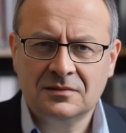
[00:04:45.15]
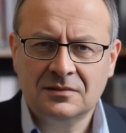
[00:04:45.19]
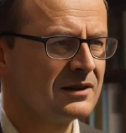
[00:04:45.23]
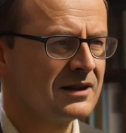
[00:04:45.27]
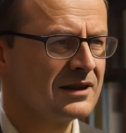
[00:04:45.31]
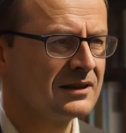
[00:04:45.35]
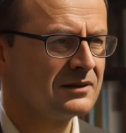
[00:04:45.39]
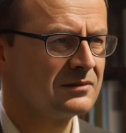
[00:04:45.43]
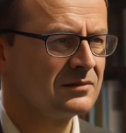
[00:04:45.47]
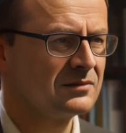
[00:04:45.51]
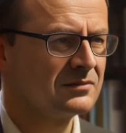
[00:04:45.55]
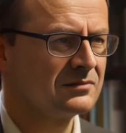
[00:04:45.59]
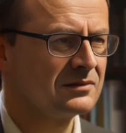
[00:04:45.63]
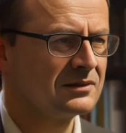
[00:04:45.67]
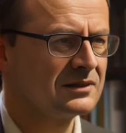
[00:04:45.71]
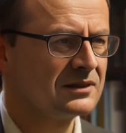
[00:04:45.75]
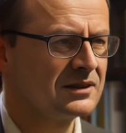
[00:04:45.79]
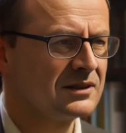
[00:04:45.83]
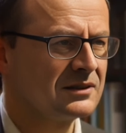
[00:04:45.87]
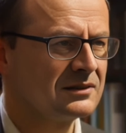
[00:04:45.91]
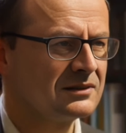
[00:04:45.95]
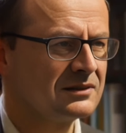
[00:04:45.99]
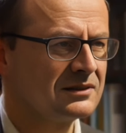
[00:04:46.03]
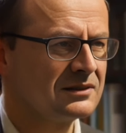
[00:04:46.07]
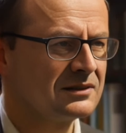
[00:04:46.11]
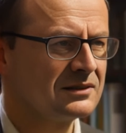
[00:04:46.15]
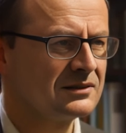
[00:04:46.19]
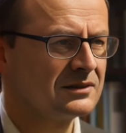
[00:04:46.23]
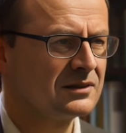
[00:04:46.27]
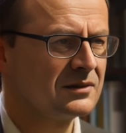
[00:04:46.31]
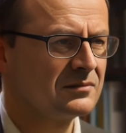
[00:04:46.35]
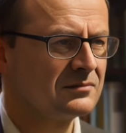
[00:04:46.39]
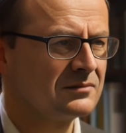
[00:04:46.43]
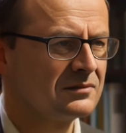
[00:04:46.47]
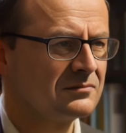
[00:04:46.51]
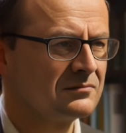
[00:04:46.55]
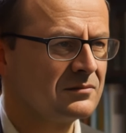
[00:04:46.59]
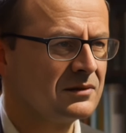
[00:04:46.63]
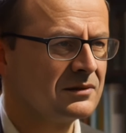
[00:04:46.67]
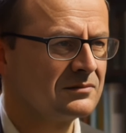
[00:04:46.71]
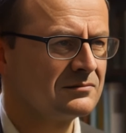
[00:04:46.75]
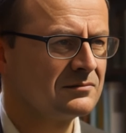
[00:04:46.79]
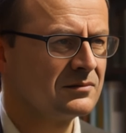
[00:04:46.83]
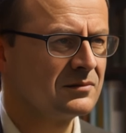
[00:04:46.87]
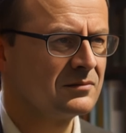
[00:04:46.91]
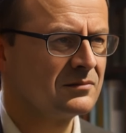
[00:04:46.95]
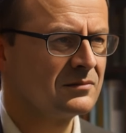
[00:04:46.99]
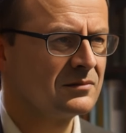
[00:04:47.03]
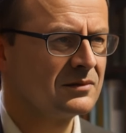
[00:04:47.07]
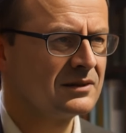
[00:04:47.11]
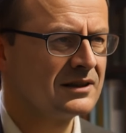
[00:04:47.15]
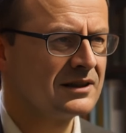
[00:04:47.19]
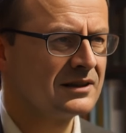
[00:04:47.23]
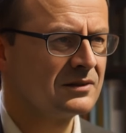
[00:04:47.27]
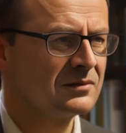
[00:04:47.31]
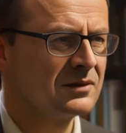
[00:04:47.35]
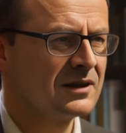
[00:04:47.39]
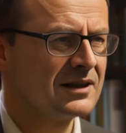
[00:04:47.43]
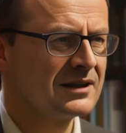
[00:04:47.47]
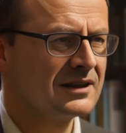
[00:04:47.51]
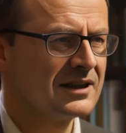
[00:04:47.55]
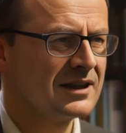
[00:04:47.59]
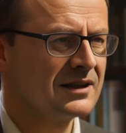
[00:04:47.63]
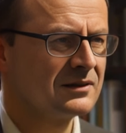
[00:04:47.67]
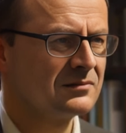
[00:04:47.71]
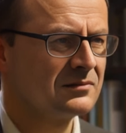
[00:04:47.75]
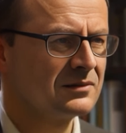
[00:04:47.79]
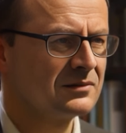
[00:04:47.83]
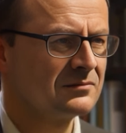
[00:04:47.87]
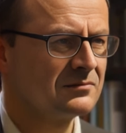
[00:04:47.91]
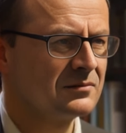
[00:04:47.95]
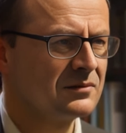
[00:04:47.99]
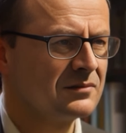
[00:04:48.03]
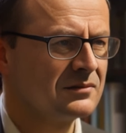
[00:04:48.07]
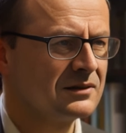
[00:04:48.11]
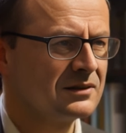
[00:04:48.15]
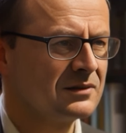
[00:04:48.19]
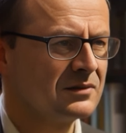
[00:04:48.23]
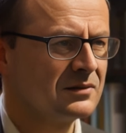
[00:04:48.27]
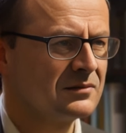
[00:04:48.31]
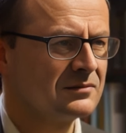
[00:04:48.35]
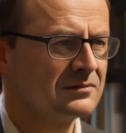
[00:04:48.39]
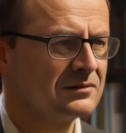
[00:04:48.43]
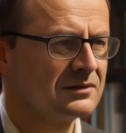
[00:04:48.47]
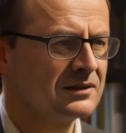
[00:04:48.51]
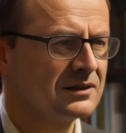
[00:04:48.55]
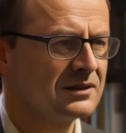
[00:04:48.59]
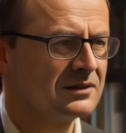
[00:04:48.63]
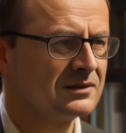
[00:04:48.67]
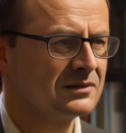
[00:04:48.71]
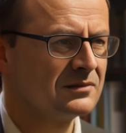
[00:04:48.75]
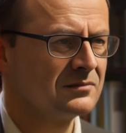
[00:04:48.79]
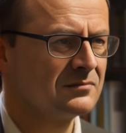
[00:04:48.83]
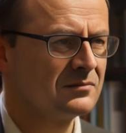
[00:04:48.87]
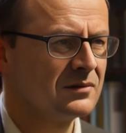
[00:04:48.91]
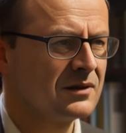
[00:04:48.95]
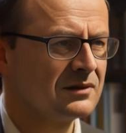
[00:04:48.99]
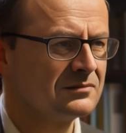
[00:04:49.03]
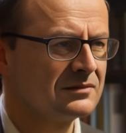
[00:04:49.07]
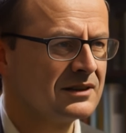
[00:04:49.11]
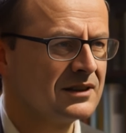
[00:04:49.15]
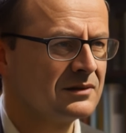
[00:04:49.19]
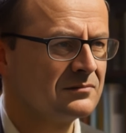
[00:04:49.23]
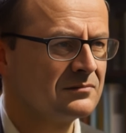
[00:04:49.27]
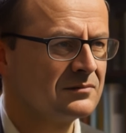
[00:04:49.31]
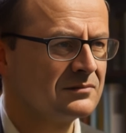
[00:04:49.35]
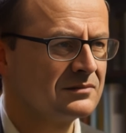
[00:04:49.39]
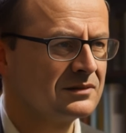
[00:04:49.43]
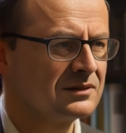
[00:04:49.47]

A jednocześnie z dobrze poinformowanego, ale anonimowego źródła wiem,